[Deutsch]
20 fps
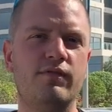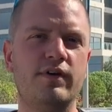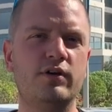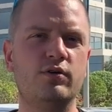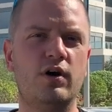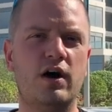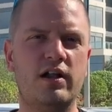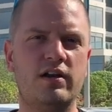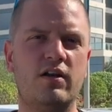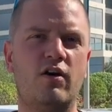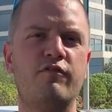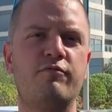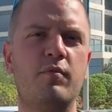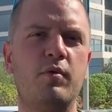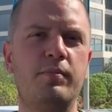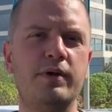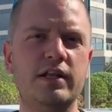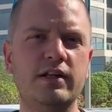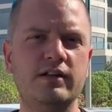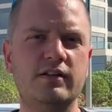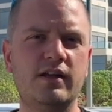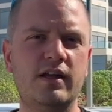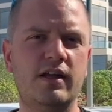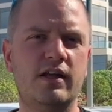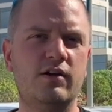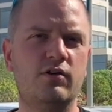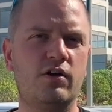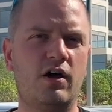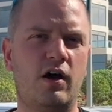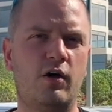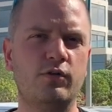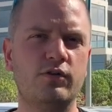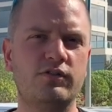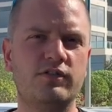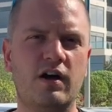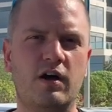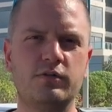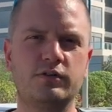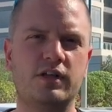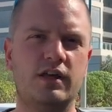Wenn du halt auf mobile.de oder
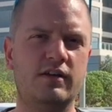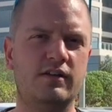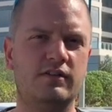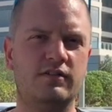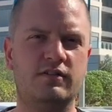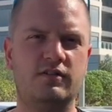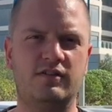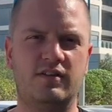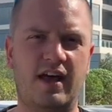Autoscout gehst,